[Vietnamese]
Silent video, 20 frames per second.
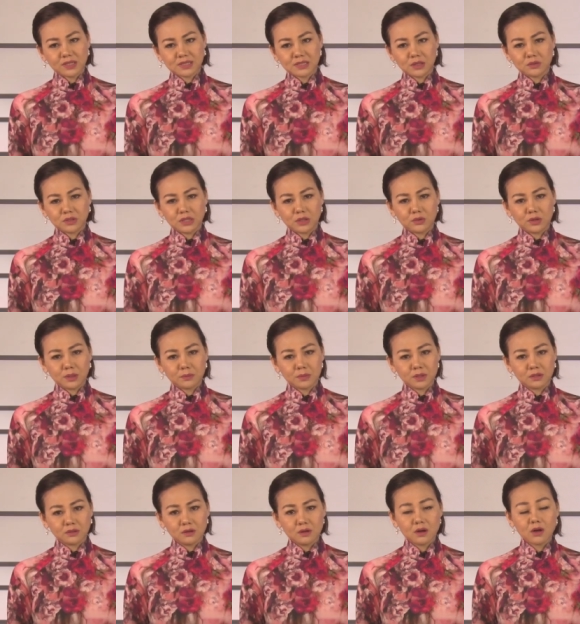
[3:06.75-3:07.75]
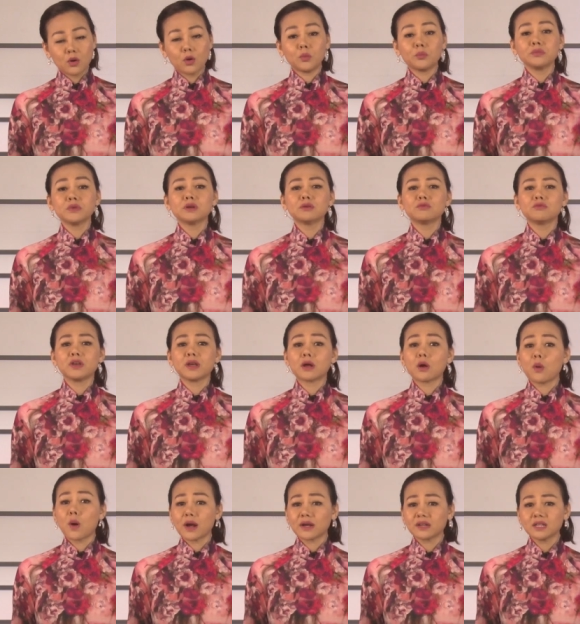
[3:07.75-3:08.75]
và sau nhiều năm nữa, cũng như việc
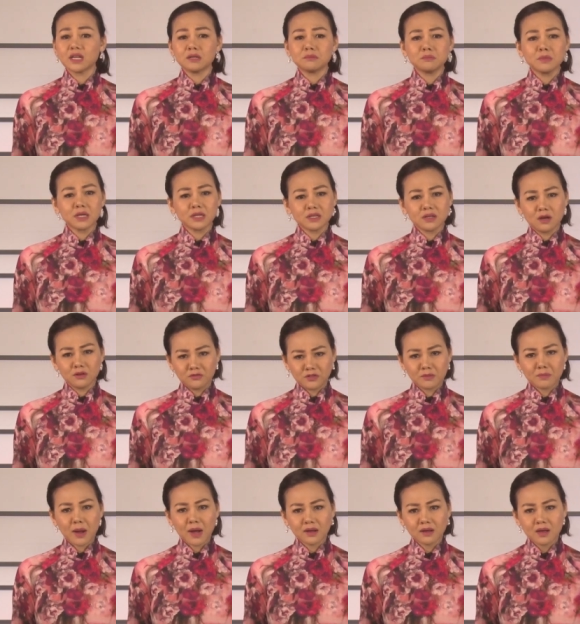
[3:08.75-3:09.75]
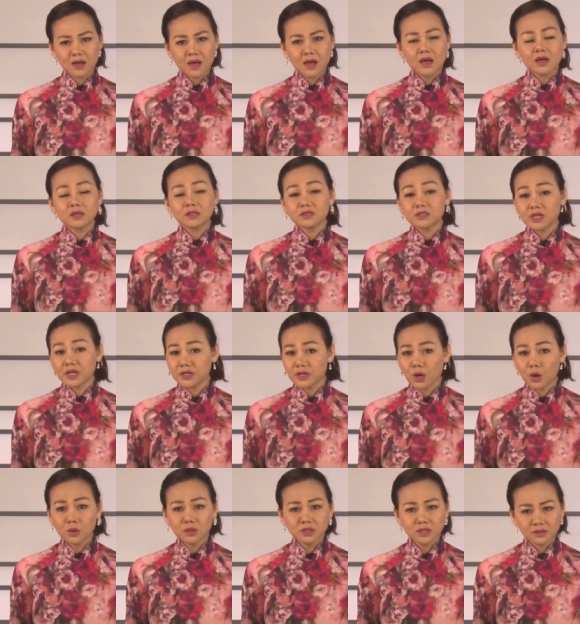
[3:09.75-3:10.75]
hoạch định biên giới phía Bắc. Che
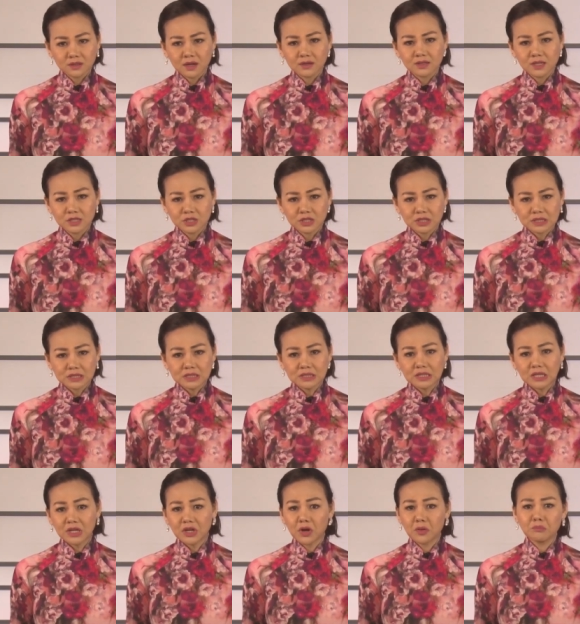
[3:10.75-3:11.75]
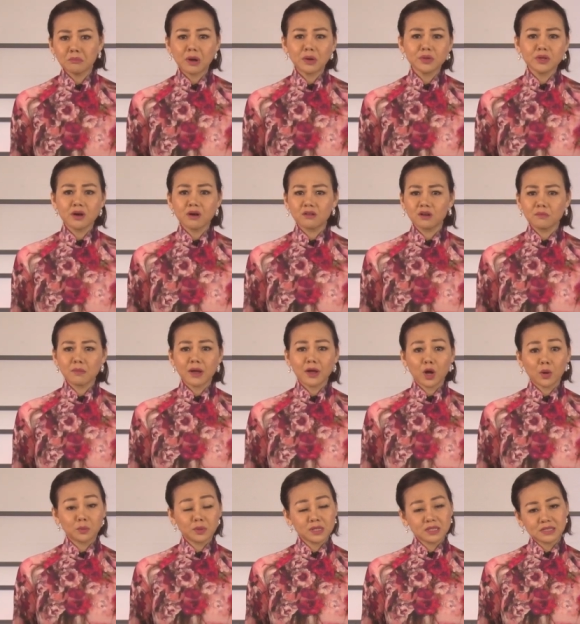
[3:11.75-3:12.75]
giấu sự thật lịch sử thì không bao giờ có bài
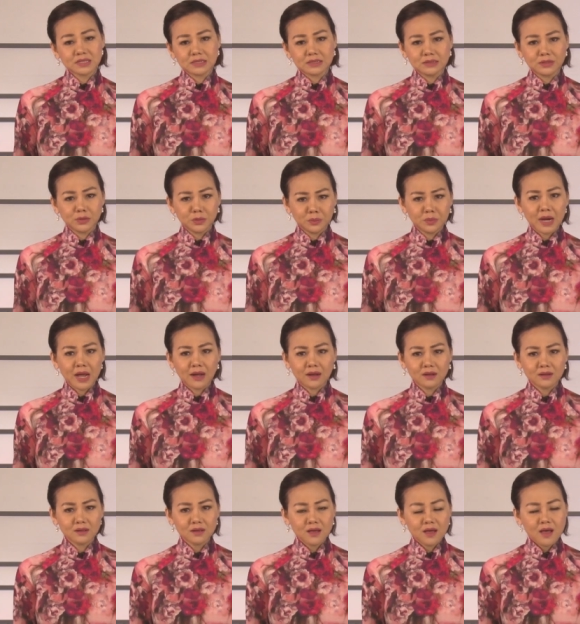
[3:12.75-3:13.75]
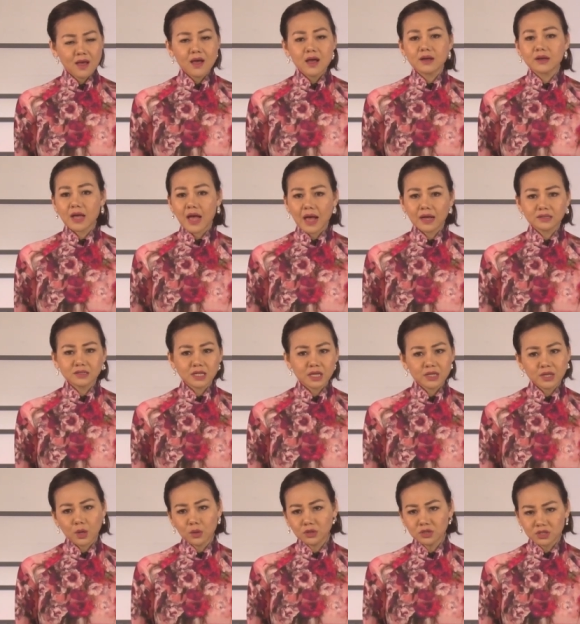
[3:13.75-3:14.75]
học lịch sử đúng đắn. Càng che
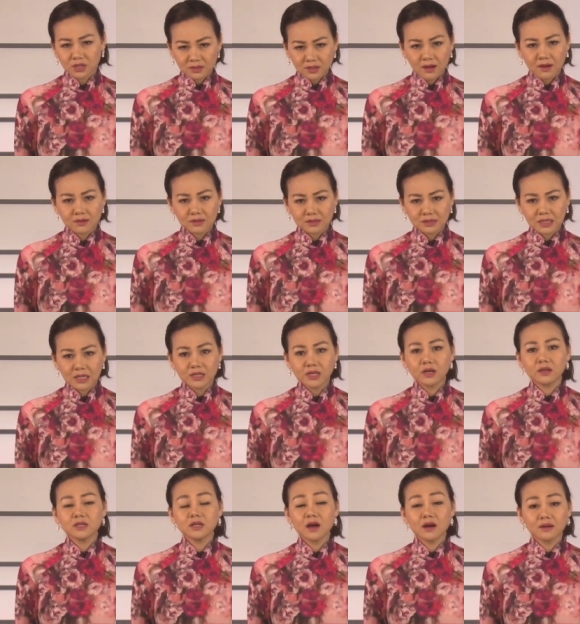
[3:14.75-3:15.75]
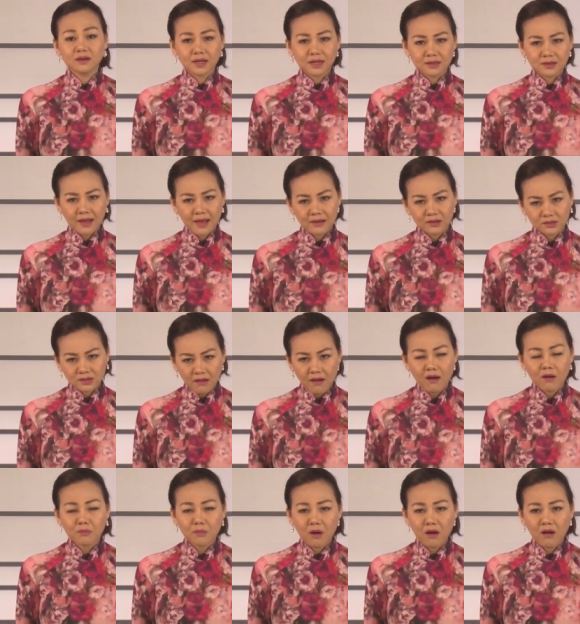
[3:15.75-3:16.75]
giấu sự thật thì nhân dân lại càng
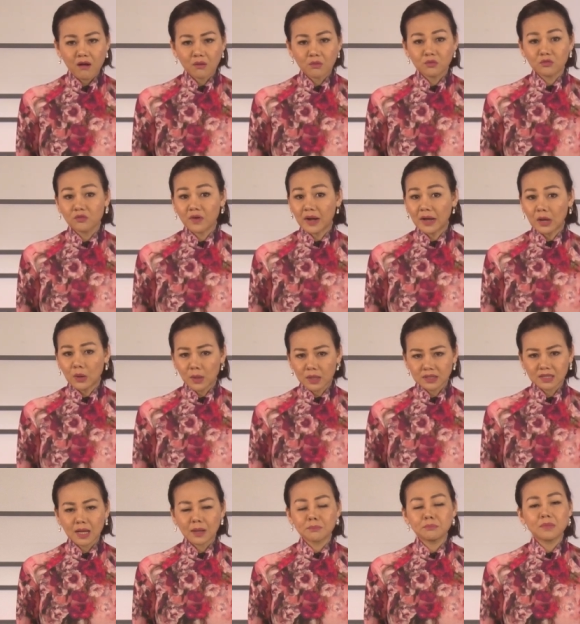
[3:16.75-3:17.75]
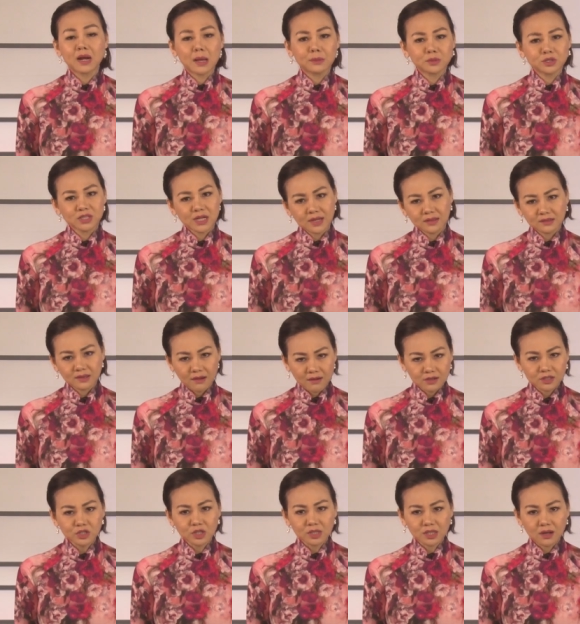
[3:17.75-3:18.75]
tò mò và quyết tâm làm sáng tỏ
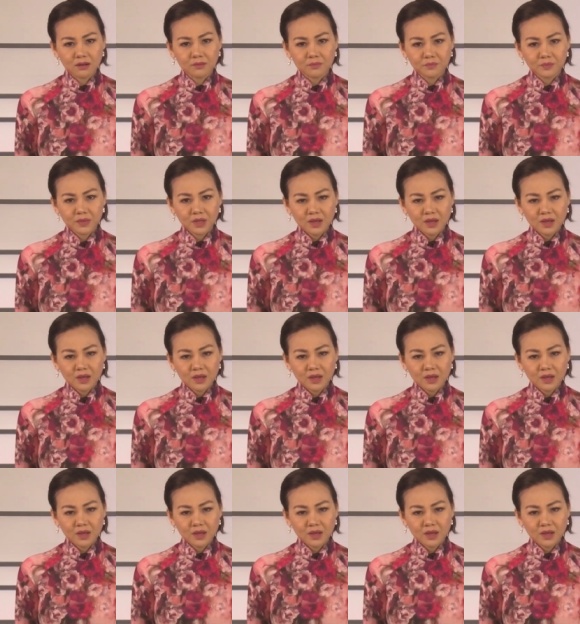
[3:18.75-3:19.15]
sự thật.